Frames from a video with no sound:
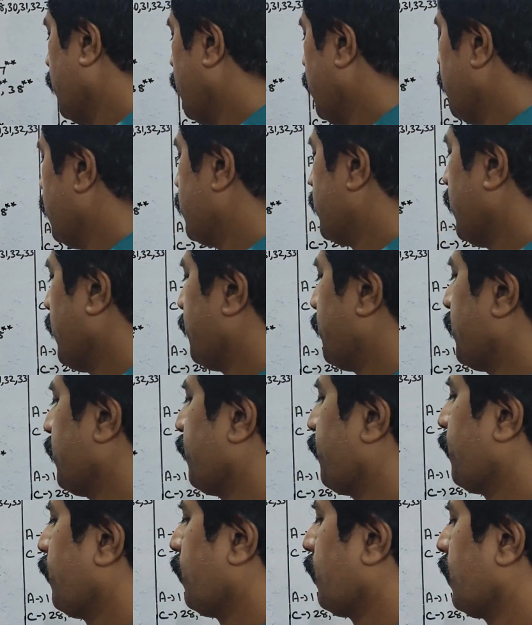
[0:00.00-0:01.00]
இனி
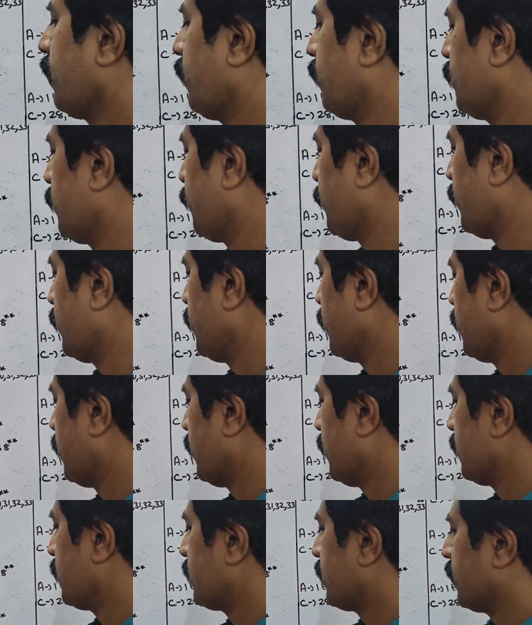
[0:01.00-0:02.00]
சாப்டர் ஃபோர்ல வந்து
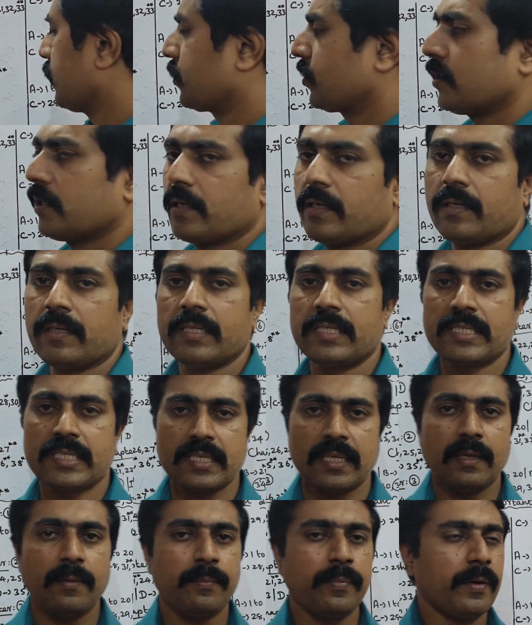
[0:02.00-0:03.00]
பாத்தீங்கன்னா செக்ஷன்
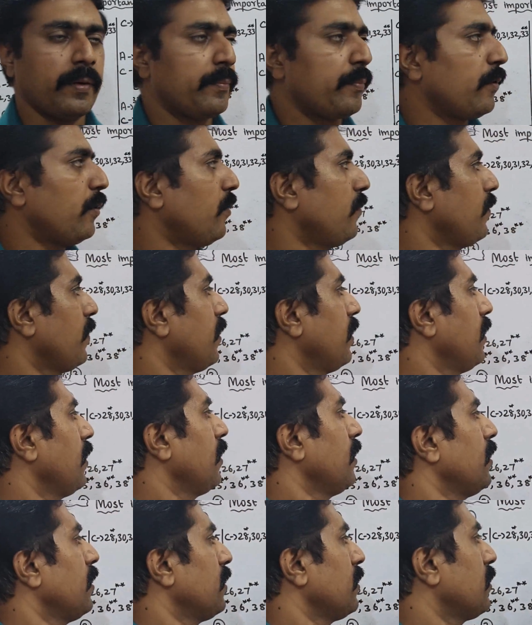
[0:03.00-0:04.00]
சி பார்ப்போம்
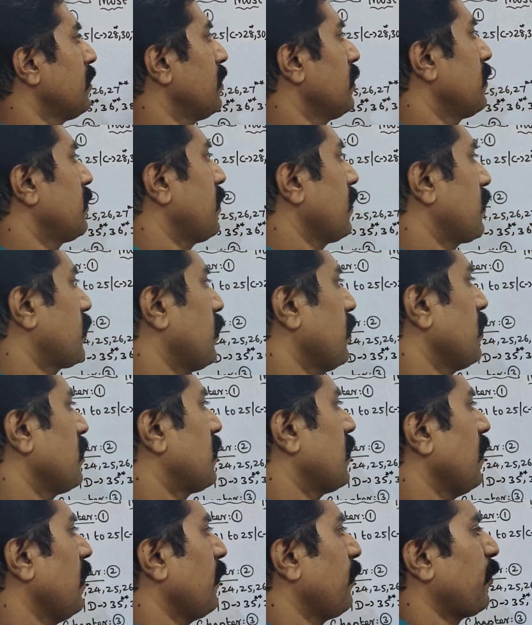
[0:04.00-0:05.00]
செக்ஷன்
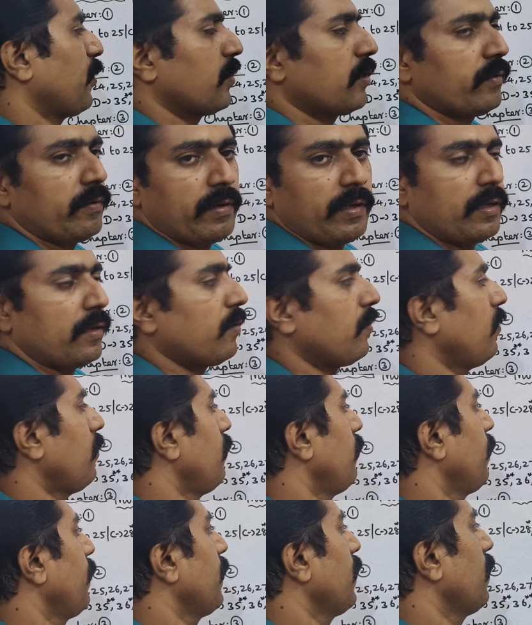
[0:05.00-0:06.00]
சியை பொறுத்த வரைக்கும்